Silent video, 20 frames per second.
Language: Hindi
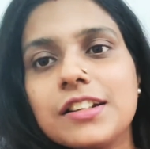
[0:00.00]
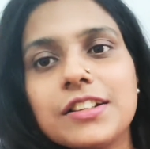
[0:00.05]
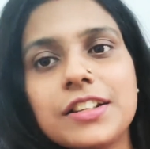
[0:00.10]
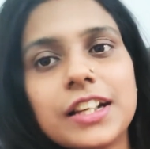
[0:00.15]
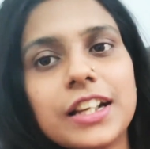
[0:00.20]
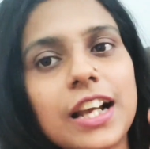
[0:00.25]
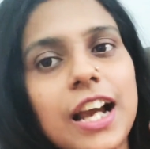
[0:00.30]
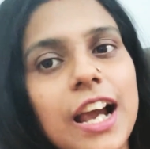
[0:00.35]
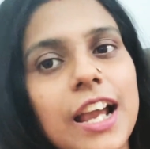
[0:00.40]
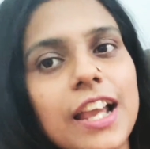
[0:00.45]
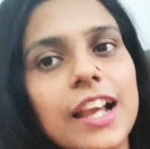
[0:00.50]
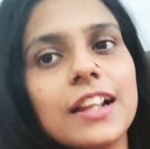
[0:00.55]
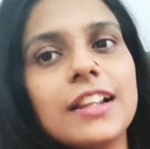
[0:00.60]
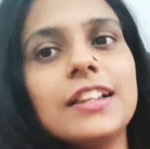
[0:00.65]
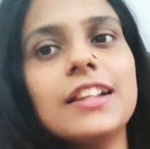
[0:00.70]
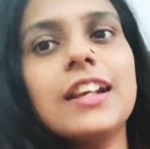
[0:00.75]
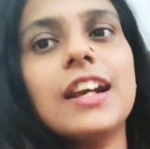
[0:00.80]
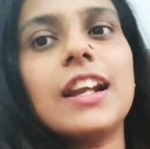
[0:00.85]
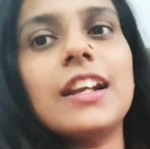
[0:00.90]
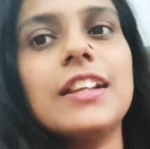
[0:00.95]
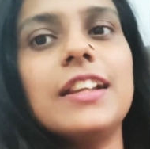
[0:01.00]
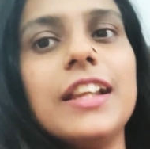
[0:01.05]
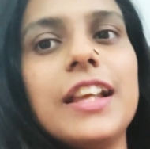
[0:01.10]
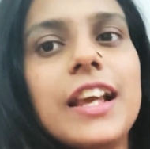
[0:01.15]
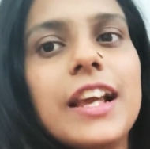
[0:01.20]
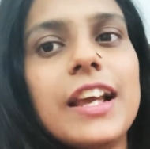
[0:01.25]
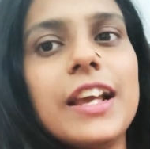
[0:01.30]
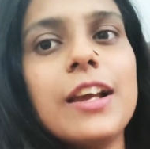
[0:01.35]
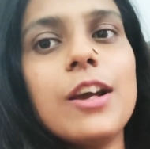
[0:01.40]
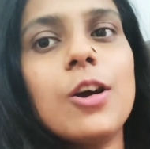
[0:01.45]
शिकायत कर दी
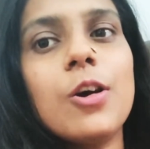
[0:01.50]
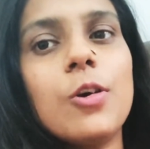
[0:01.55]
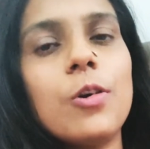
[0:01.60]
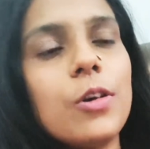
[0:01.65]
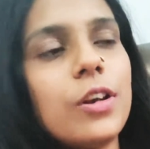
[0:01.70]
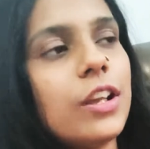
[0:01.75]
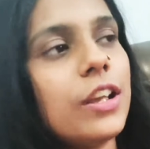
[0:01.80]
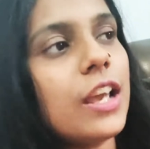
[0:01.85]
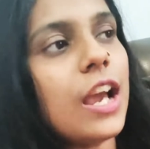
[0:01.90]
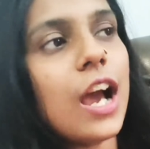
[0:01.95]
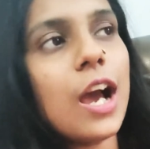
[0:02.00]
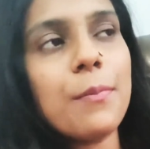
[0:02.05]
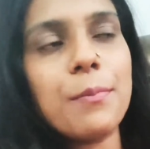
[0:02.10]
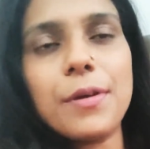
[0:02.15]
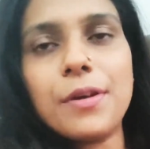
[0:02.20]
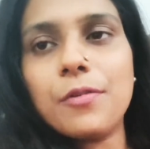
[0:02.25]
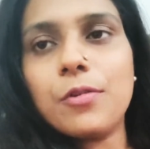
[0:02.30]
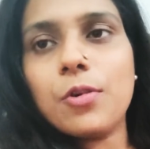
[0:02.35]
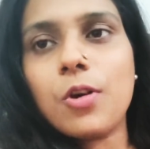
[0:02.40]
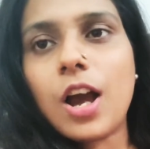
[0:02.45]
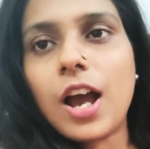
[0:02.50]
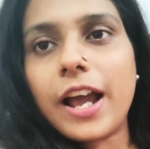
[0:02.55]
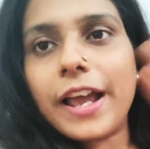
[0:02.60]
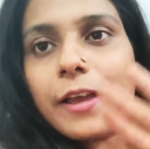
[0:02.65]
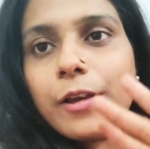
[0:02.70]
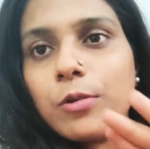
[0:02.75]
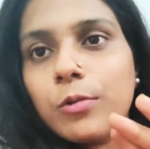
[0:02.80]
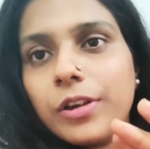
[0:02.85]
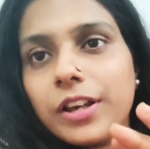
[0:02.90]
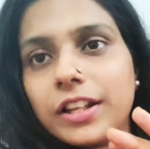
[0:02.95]
है और यहाँ पे वो
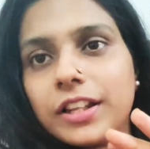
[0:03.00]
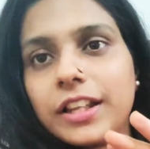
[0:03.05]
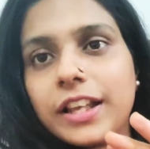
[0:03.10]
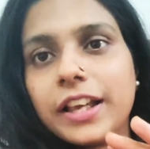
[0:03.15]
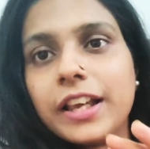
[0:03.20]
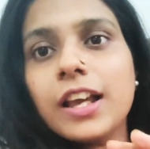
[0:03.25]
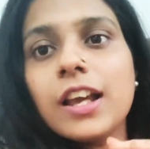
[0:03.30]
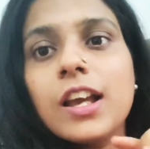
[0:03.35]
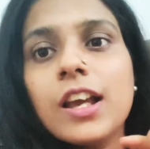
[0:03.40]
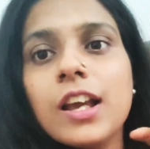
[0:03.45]
आए हुए थे